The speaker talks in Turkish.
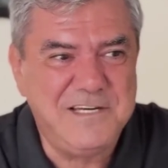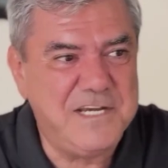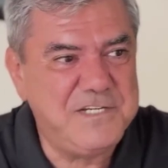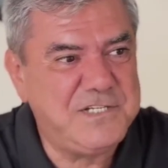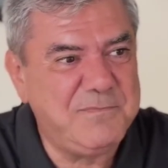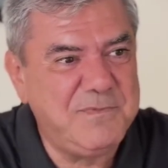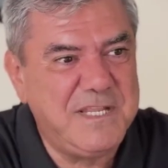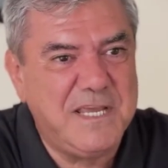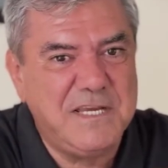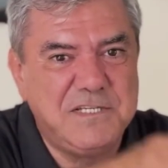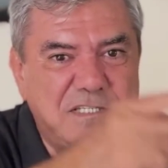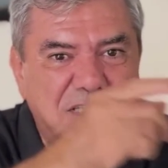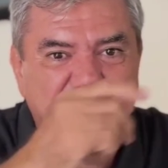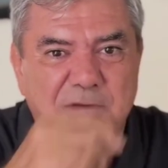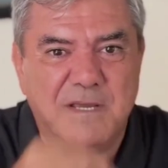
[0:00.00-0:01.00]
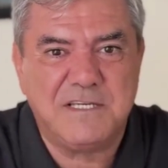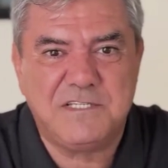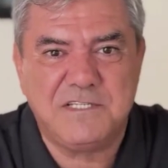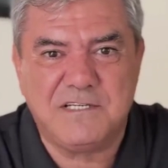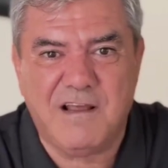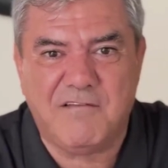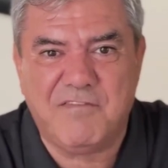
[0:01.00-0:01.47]
Rejimi değiştirmek
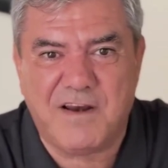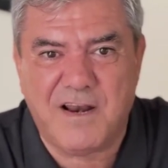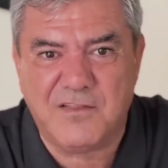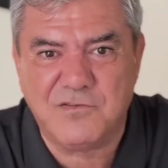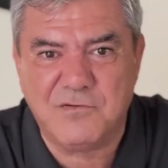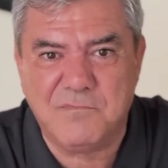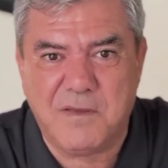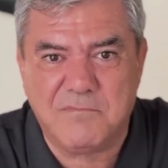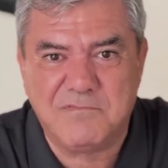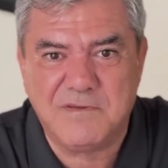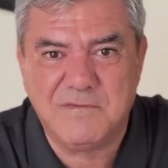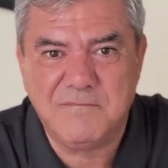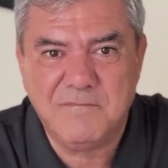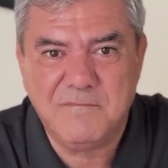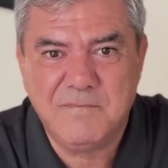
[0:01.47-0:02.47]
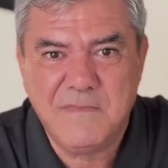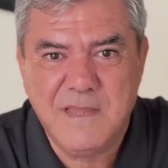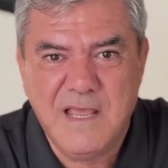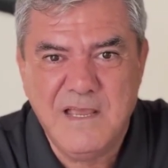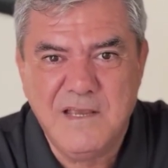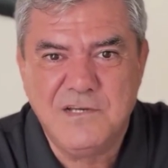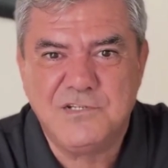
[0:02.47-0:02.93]
için referandum yaptı.
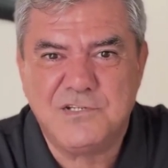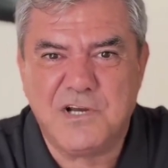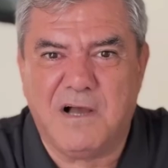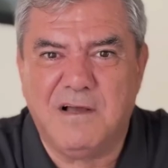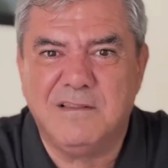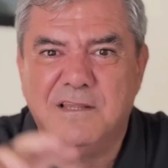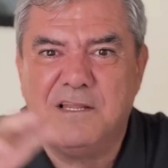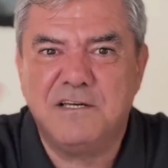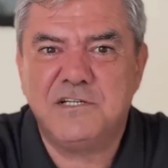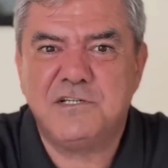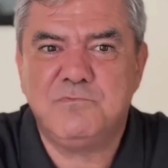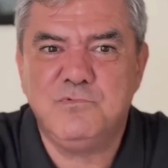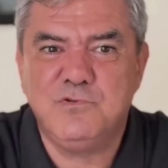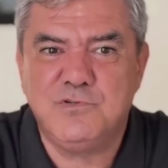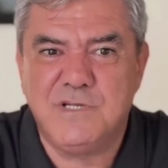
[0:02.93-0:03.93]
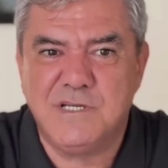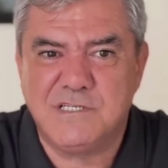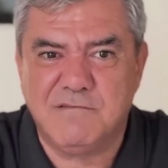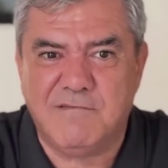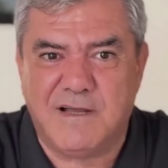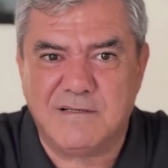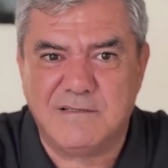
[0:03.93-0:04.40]
Şahlanış
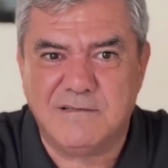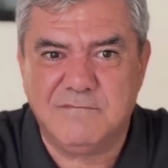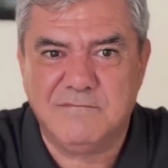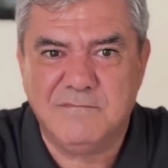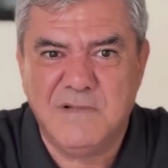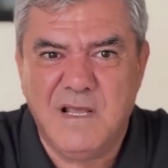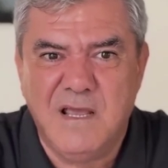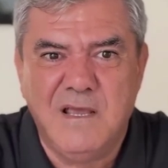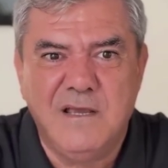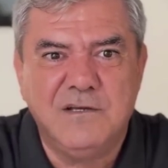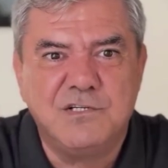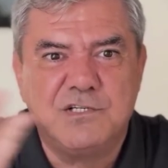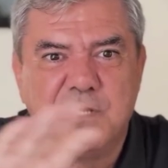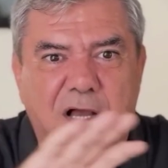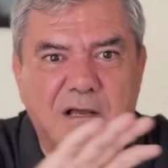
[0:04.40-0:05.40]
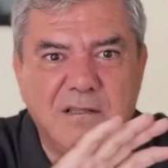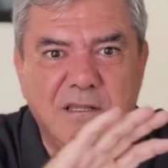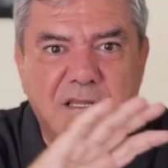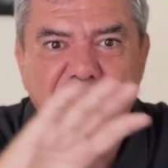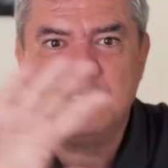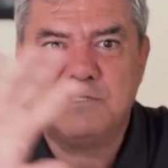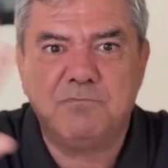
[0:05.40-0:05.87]
müjdesi verdi.
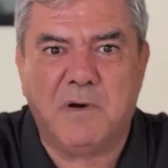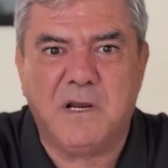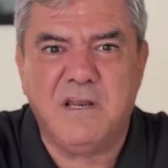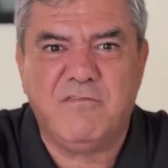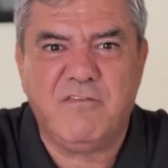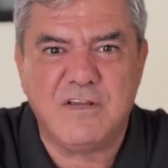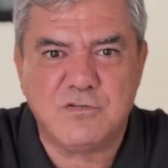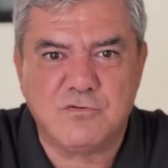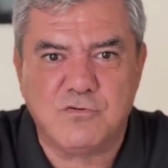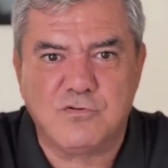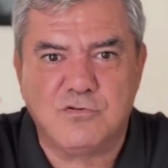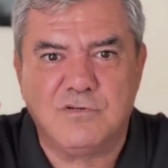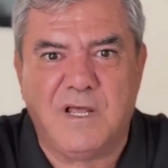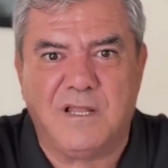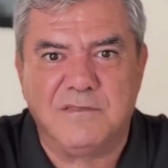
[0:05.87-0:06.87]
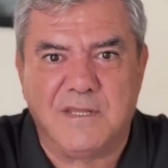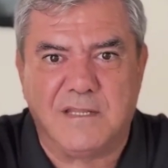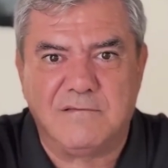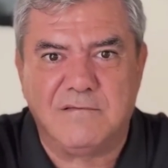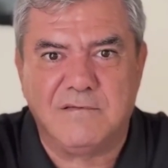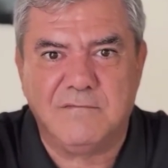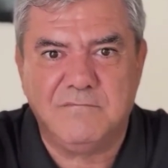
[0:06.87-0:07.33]
Şahlanış manifestosunu
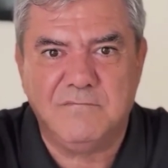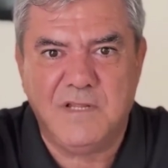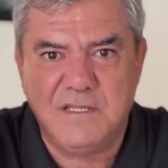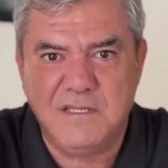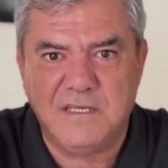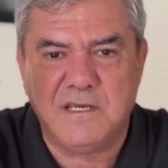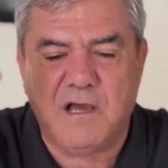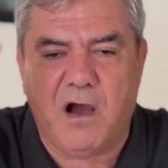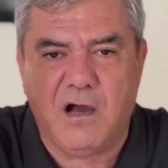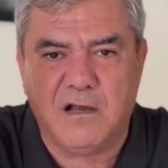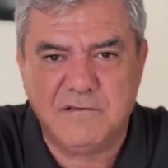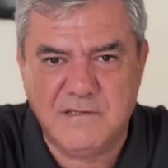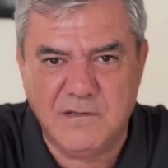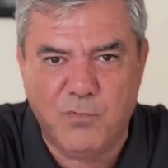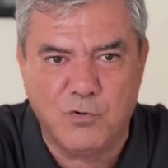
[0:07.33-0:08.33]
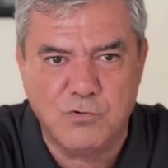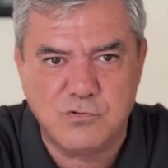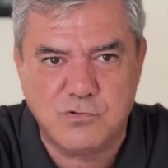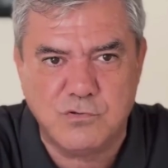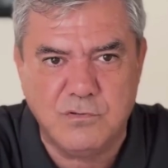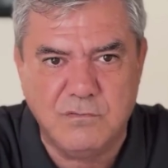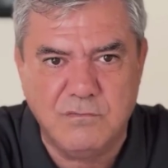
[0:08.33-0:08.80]
anlattı. Dedi ki ahdim
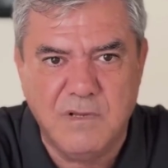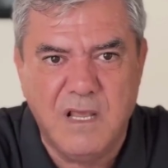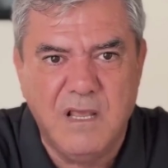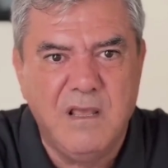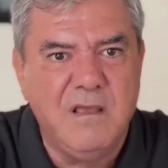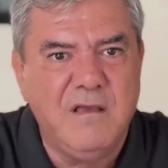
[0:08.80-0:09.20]
olsun